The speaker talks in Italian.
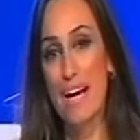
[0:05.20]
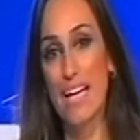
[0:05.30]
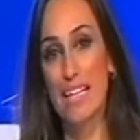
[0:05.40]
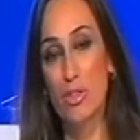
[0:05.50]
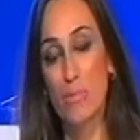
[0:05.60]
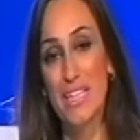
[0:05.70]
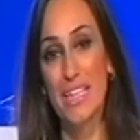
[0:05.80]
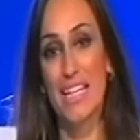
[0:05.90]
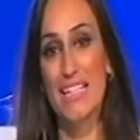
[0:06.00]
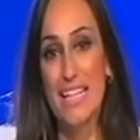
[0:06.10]
primarie,
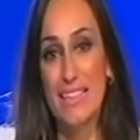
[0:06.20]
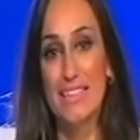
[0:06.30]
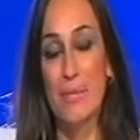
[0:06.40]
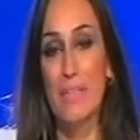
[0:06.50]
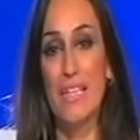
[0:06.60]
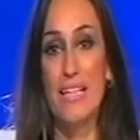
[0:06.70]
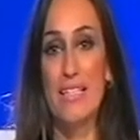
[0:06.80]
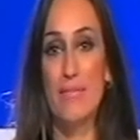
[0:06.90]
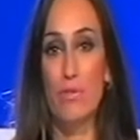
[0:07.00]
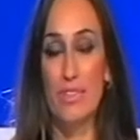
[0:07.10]
domenica 7
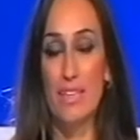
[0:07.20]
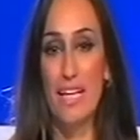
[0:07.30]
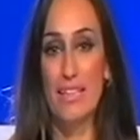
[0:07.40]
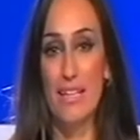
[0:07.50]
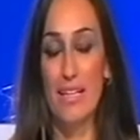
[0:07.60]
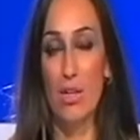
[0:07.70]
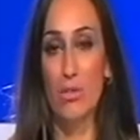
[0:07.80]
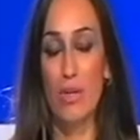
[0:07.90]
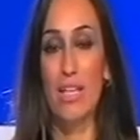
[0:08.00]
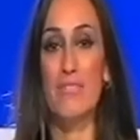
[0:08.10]
aprile si voterà dalle
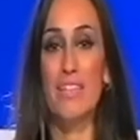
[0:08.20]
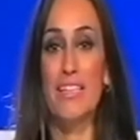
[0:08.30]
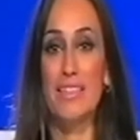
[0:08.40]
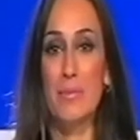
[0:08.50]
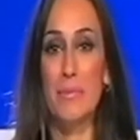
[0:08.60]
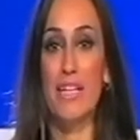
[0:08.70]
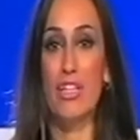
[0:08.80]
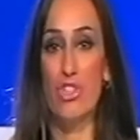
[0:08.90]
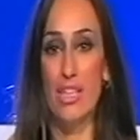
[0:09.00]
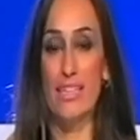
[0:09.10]
8 alle 20 per
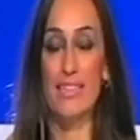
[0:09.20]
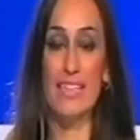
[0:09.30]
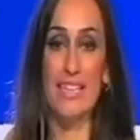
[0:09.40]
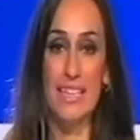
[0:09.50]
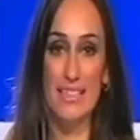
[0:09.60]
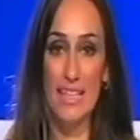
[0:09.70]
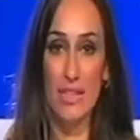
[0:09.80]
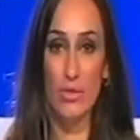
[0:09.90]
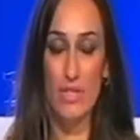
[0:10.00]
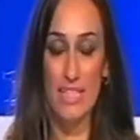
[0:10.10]
la scelta del
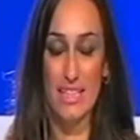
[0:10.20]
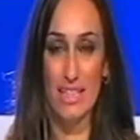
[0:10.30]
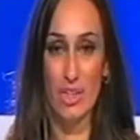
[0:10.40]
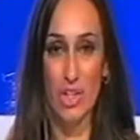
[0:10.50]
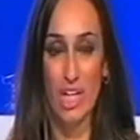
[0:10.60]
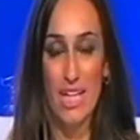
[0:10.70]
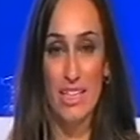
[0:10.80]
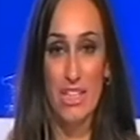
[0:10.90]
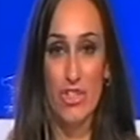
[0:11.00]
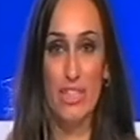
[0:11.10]
candidato sindaco
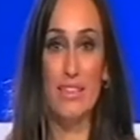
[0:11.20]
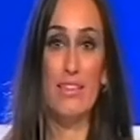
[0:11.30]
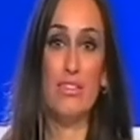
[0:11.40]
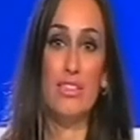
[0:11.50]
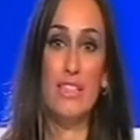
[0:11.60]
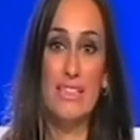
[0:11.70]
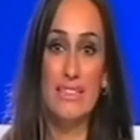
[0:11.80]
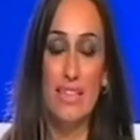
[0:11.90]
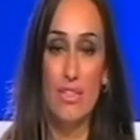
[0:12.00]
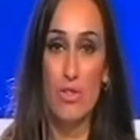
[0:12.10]
di
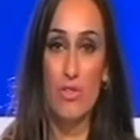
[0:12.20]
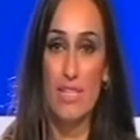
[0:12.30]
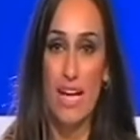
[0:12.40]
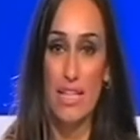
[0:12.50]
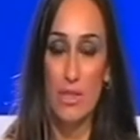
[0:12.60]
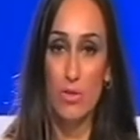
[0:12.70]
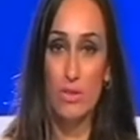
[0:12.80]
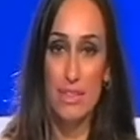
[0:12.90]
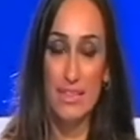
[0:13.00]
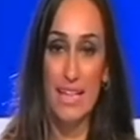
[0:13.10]
centro-sinistra, sono sei i
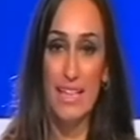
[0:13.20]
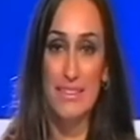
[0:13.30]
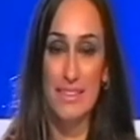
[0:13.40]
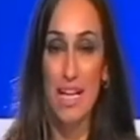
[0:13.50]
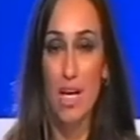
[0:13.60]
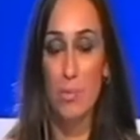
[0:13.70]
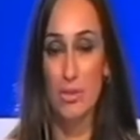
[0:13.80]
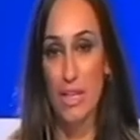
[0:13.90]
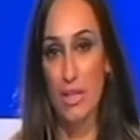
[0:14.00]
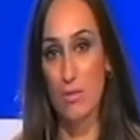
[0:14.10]
contendenti,
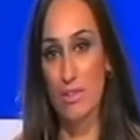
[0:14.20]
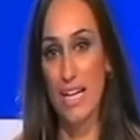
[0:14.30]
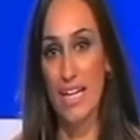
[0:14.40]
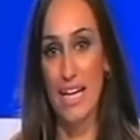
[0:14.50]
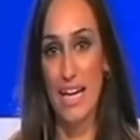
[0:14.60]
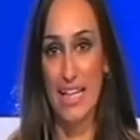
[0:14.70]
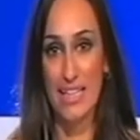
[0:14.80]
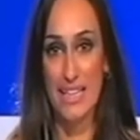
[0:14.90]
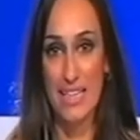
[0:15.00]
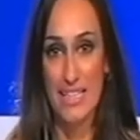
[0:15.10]
potranno votare
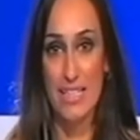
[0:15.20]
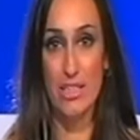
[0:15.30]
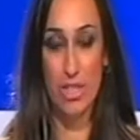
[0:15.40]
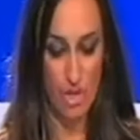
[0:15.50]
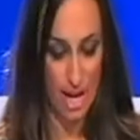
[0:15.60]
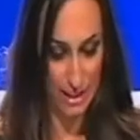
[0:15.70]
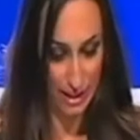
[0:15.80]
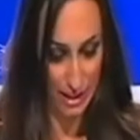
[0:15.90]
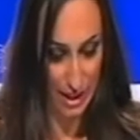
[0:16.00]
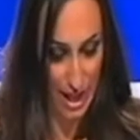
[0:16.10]
anche i
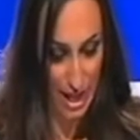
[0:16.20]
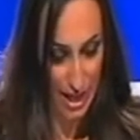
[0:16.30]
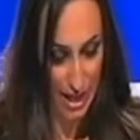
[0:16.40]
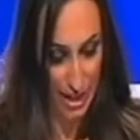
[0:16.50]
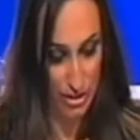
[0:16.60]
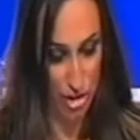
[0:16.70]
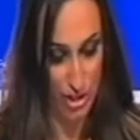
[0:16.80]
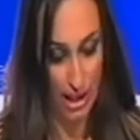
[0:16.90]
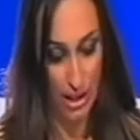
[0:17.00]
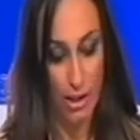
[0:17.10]
sedicenni, eh, ci
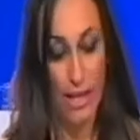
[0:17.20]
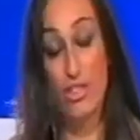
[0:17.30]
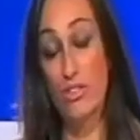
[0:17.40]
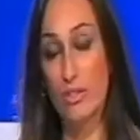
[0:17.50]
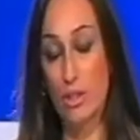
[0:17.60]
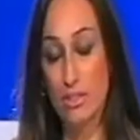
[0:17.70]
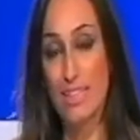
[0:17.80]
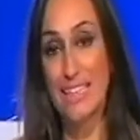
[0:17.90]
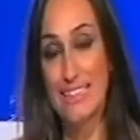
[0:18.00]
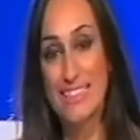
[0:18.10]
saranno, sono
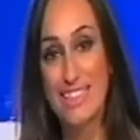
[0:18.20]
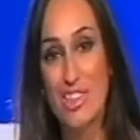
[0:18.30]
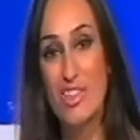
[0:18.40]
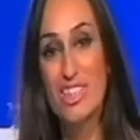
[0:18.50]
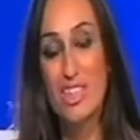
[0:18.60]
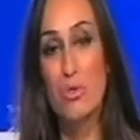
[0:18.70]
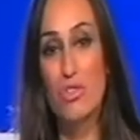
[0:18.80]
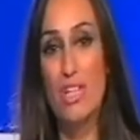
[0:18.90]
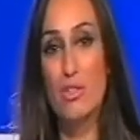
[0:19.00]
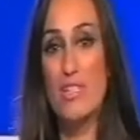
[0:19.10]
stati allestiti oltre
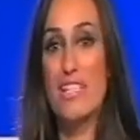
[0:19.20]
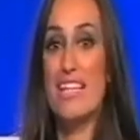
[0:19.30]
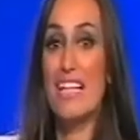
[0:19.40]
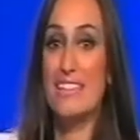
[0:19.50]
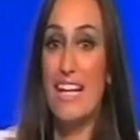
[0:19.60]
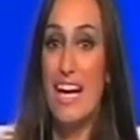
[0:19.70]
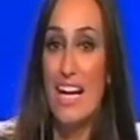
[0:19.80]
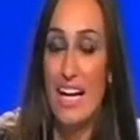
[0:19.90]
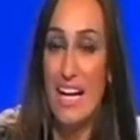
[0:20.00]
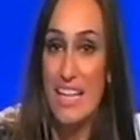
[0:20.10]
260
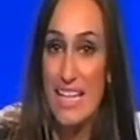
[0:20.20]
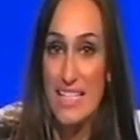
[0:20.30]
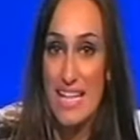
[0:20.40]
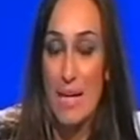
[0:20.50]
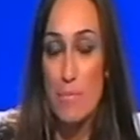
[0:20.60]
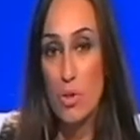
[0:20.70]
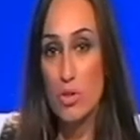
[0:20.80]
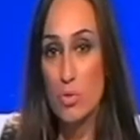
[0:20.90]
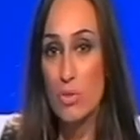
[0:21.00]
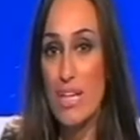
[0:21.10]
eh,
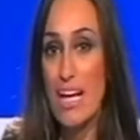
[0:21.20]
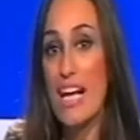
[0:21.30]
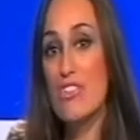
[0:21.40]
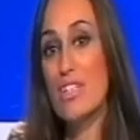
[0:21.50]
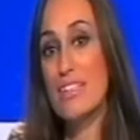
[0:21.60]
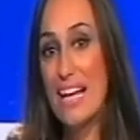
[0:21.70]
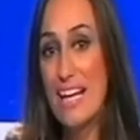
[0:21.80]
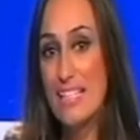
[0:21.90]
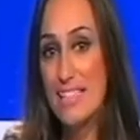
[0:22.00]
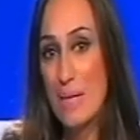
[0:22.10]
gazebo in tutta la
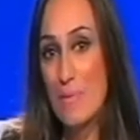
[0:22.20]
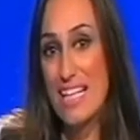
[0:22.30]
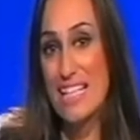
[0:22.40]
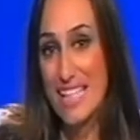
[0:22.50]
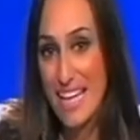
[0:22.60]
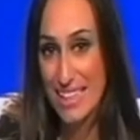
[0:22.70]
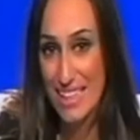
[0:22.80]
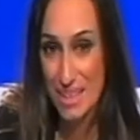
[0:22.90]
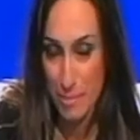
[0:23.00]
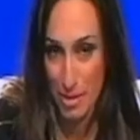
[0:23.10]
città, sentiamo la
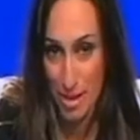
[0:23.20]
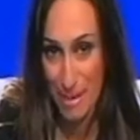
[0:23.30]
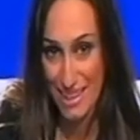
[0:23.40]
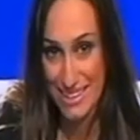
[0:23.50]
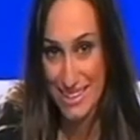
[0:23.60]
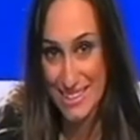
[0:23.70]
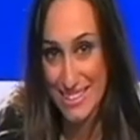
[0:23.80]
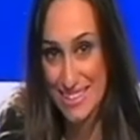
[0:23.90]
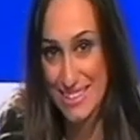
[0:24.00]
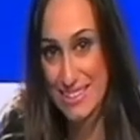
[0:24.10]
scheda di Manuela Baldi.
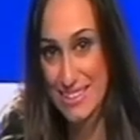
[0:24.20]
